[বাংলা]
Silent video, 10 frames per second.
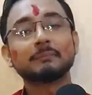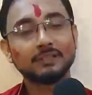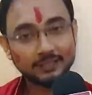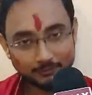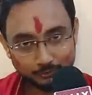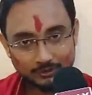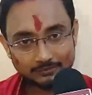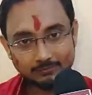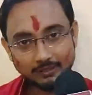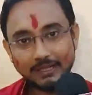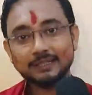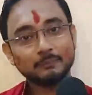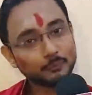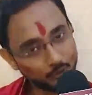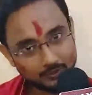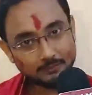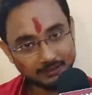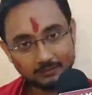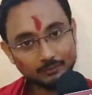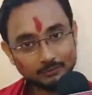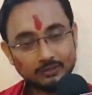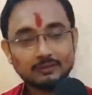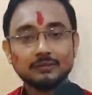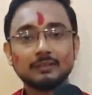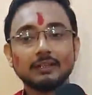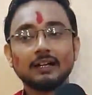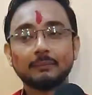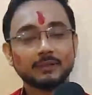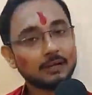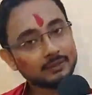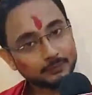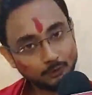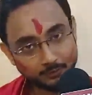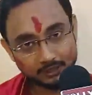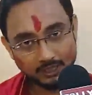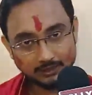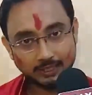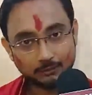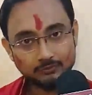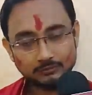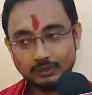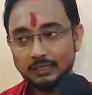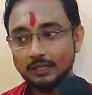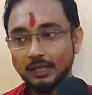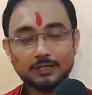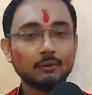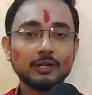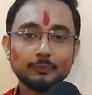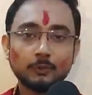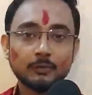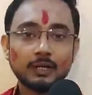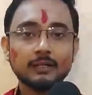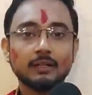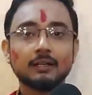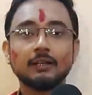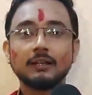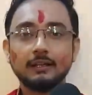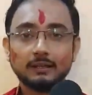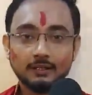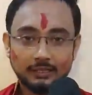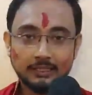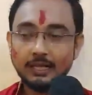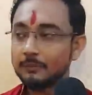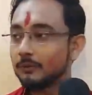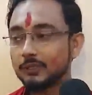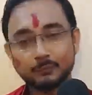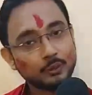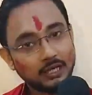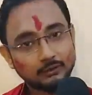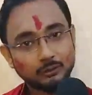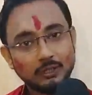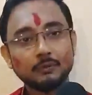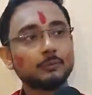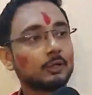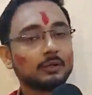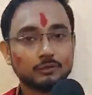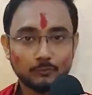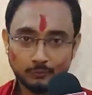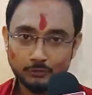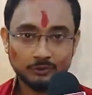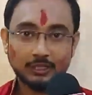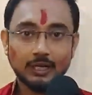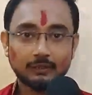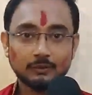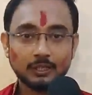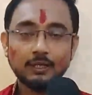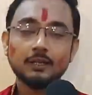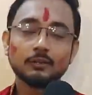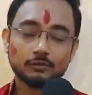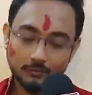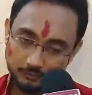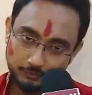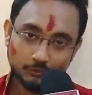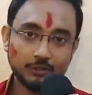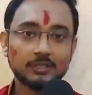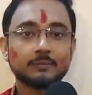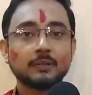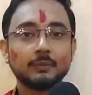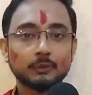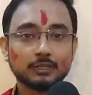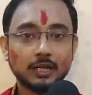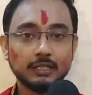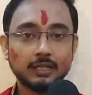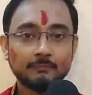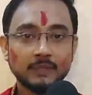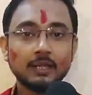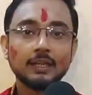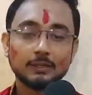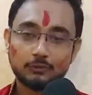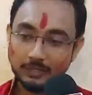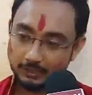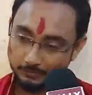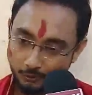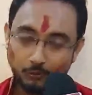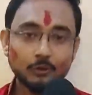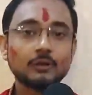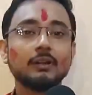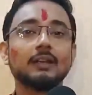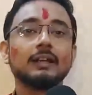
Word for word: আপনাদের মতোই একটা পরিবার বাড়ির মতোই আপনারা আমাদের পরিবারের সাথে থাকুন আশা করি পরিবার নীলা এবং দীপুর হাত ধরে এবং পরিবার সব গুরুজনদের হাত ধরে সমস্ত ঝড়ঝাপটা বিপদ কাটিয়ে এই এই শহর